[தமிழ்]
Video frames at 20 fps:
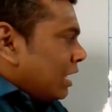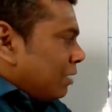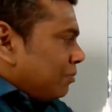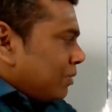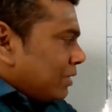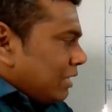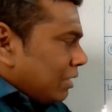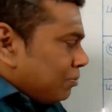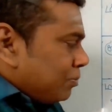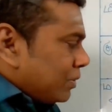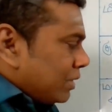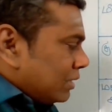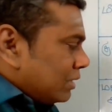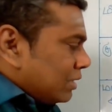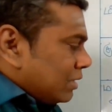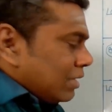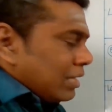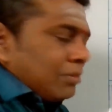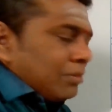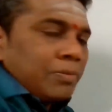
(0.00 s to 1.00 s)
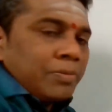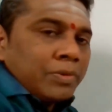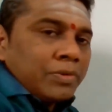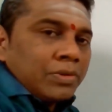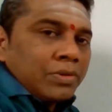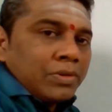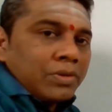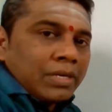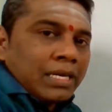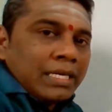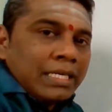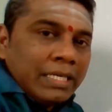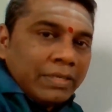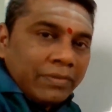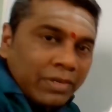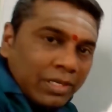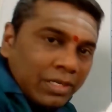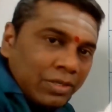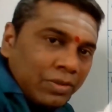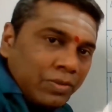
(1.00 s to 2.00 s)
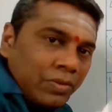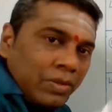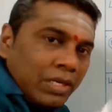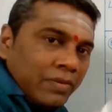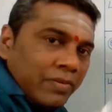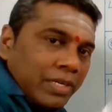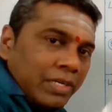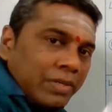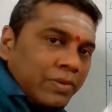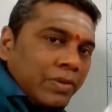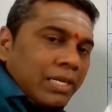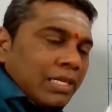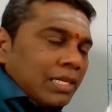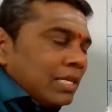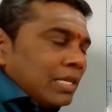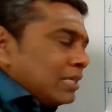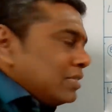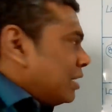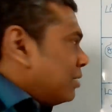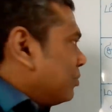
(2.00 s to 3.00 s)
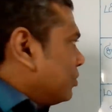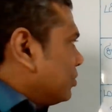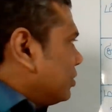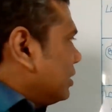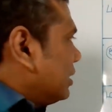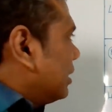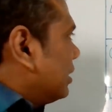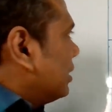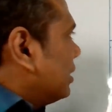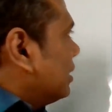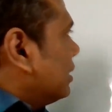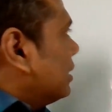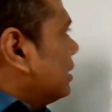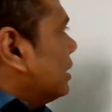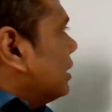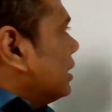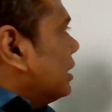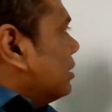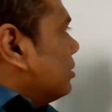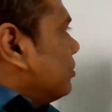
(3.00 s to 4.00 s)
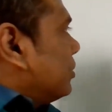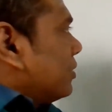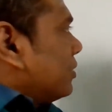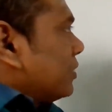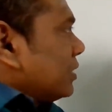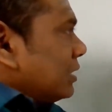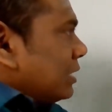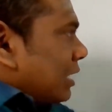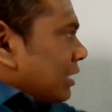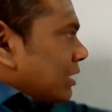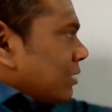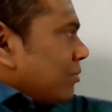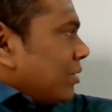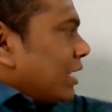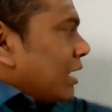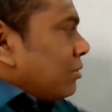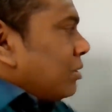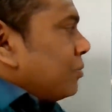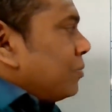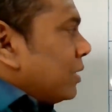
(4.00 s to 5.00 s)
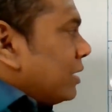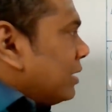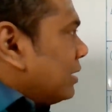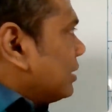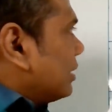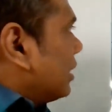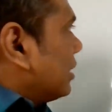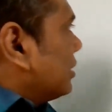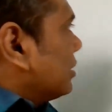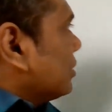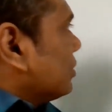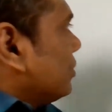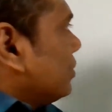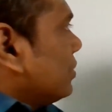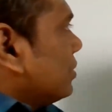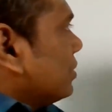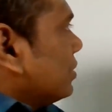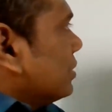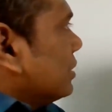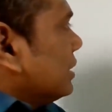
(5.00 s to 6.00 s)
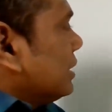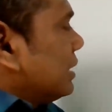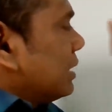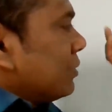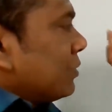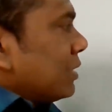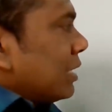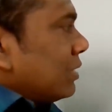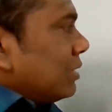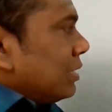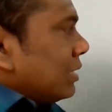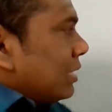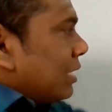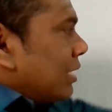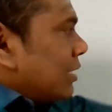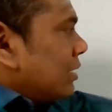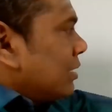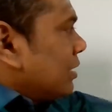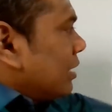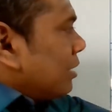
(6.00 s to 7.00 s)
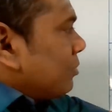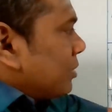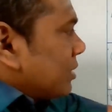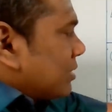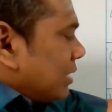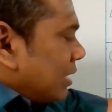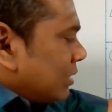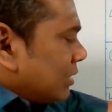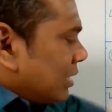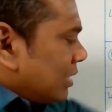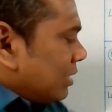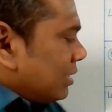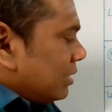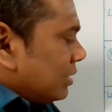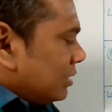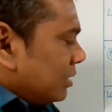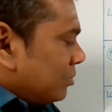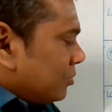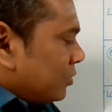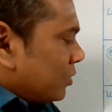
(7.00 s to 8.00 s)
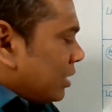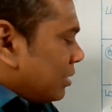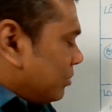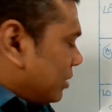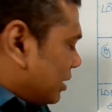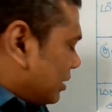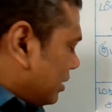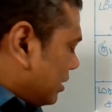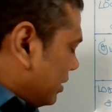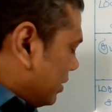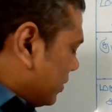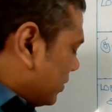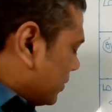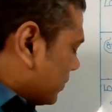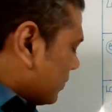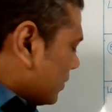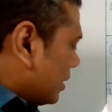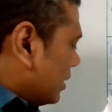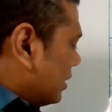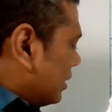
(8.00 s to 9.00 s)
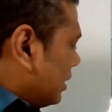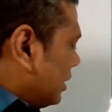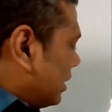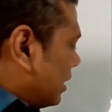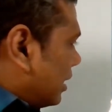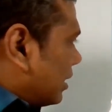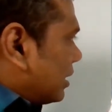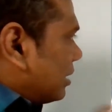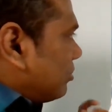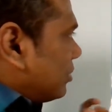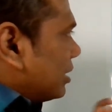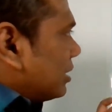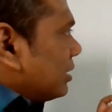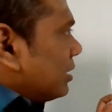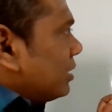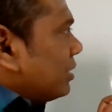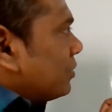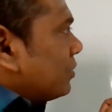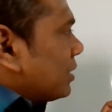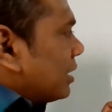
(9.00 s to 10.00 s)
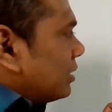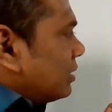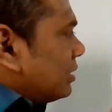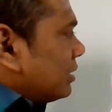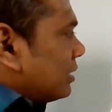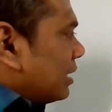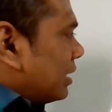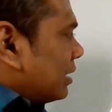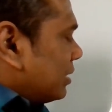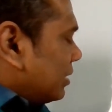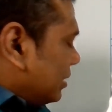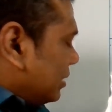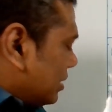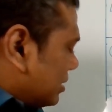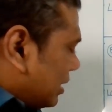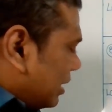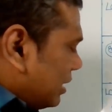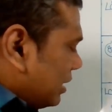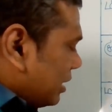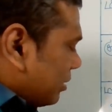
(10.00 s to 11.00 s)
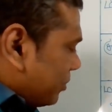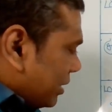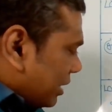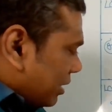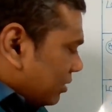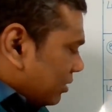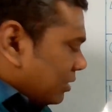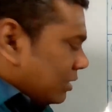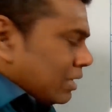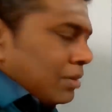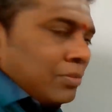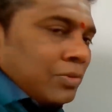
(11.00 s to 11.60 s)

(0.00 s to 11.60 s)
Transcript: அப்போ எப்போ அந்த அமைப்பு கொடுக்குன்னா இவர்களுக்குள்ள வரக்கூடிய அந்த தசா புத்திகள் இப்போ வந்து அந்த மாதிரி அமைப்பில் இருக்காது குரு இங்கே உட்கார்ந்துருக்கார் அப்போ சந்திரன் இந்த மூணாம் இடத்துலையோ இல்லை ஆறாம் இடத்துலையோ உட்கார்ந்துருக்கார் இந்த சனி அப்படிங்கிறது இதே